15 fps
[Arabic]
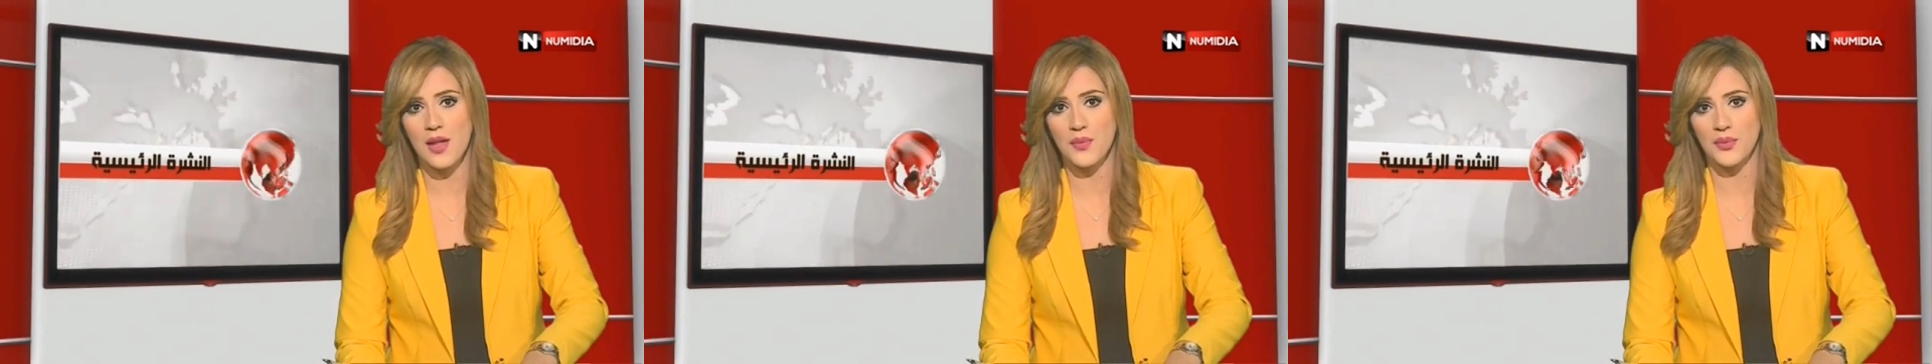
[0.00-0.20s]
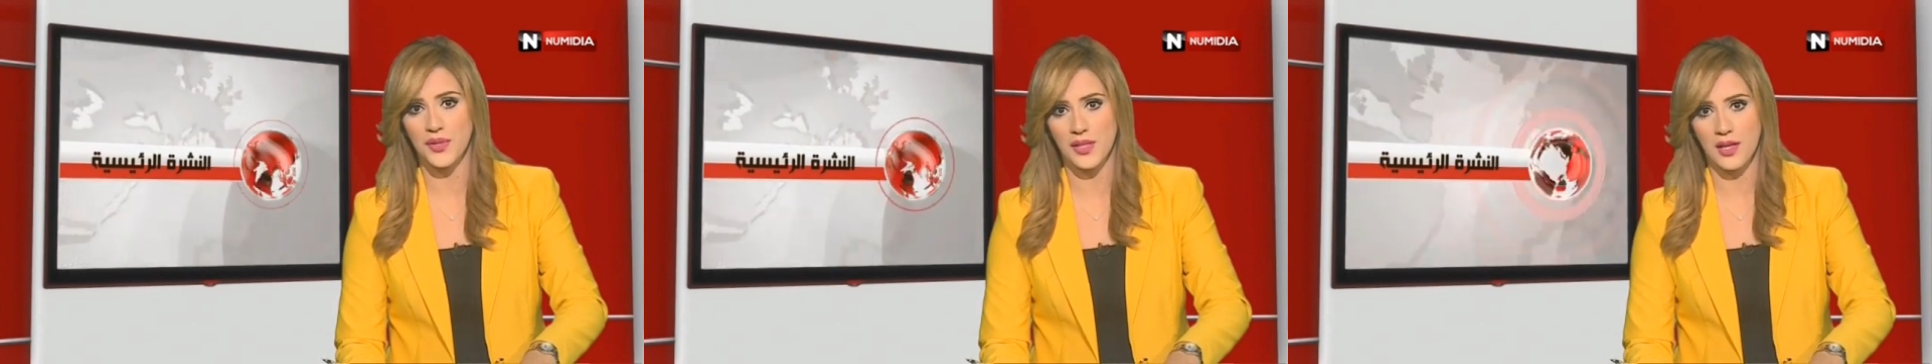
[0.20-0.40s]

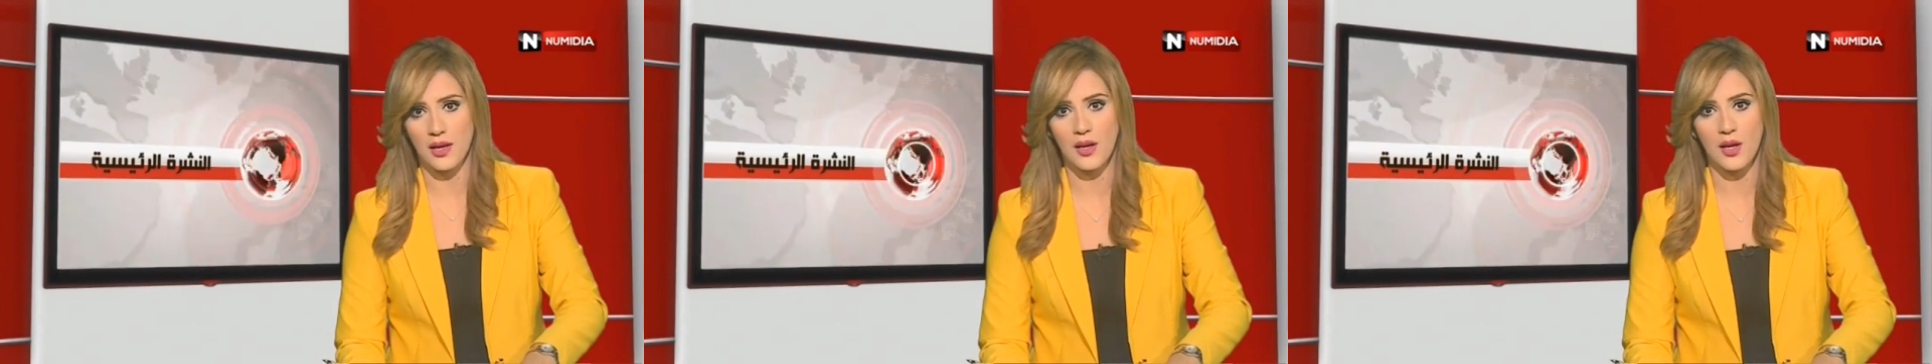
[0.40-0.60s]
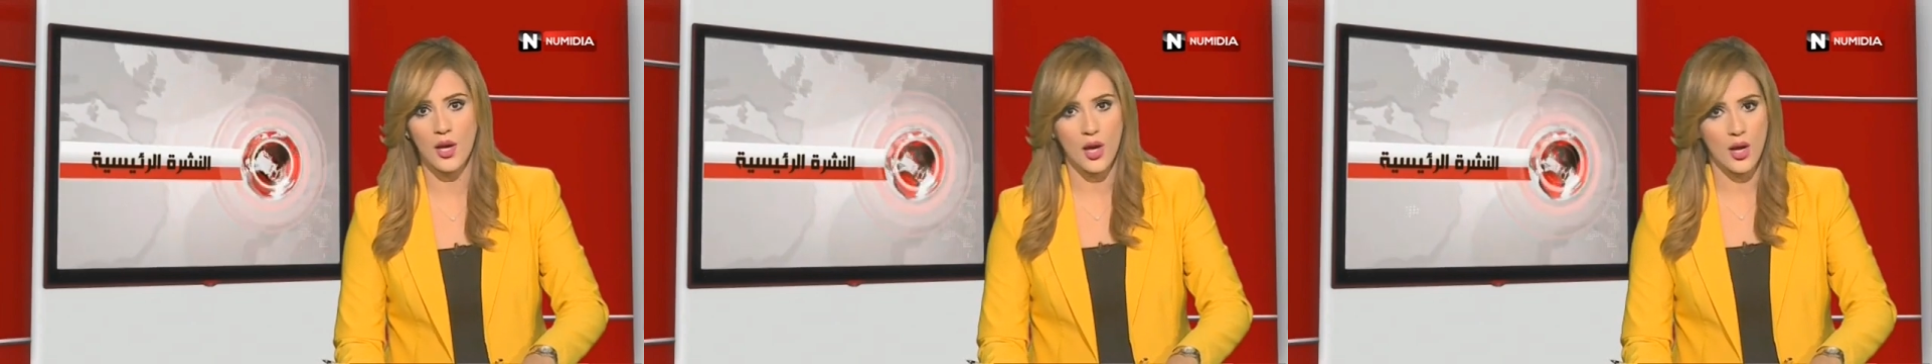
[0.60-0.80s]

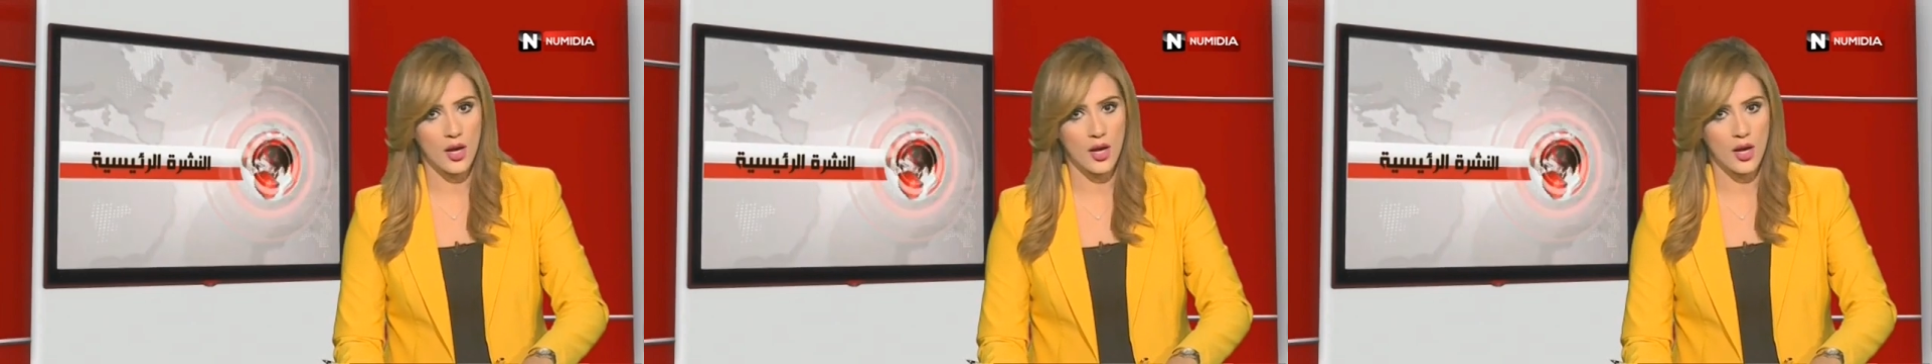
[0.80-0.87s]
أرابية